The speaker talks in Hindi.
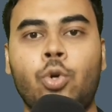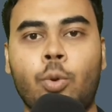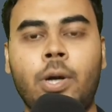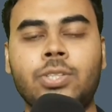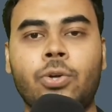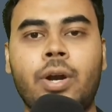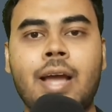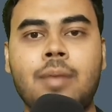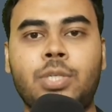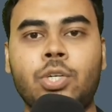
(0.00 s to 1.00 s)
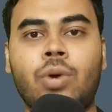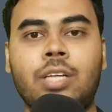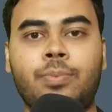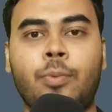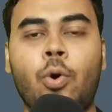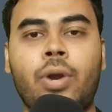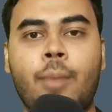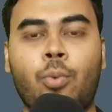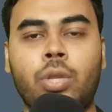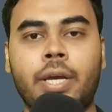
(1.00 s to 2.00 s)
टू टाइप सी यूएस यूएसबी पोर्ट
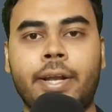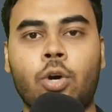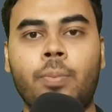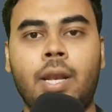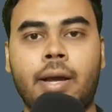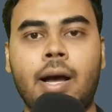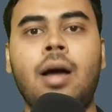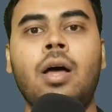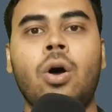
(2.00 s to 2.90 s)
आपको देखने को मिलेगा